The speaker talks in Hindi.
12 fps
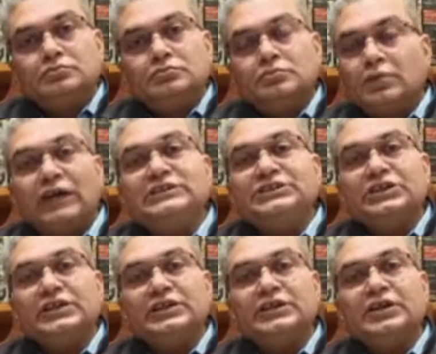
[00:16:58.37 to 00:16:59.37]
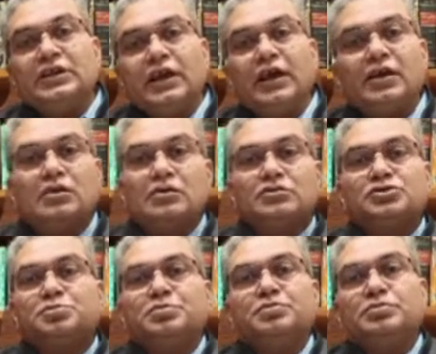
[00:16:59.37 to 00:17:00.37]
बात चली थी एक
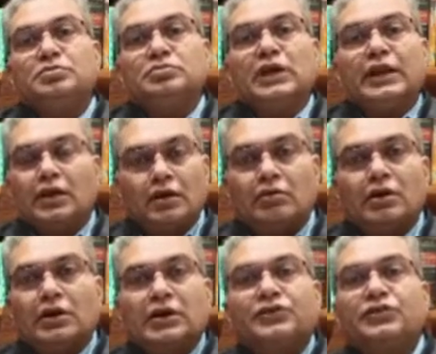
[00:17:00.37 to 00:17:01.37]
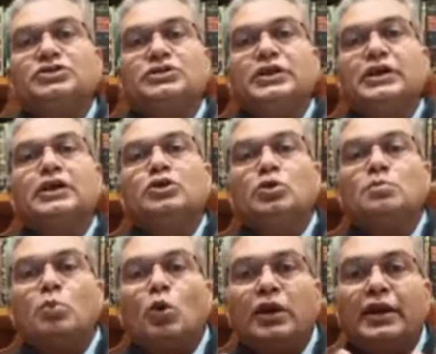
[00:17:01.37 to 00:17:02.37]
यानी अगर सच देखे तो
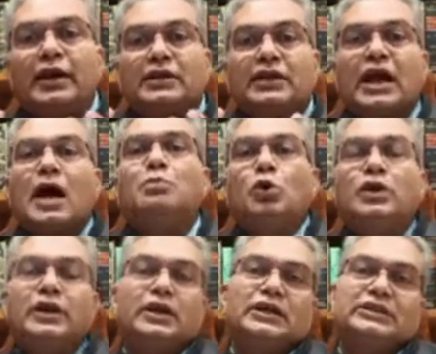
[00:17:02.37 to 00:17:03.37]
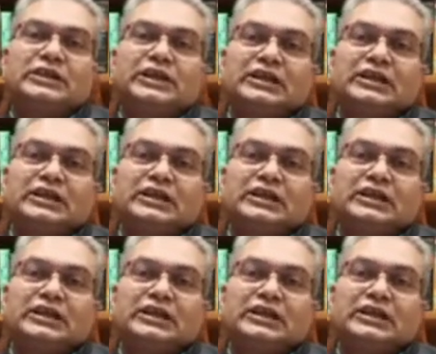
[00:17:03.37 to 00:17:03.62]
बोलने क्या बोलने का अधिकार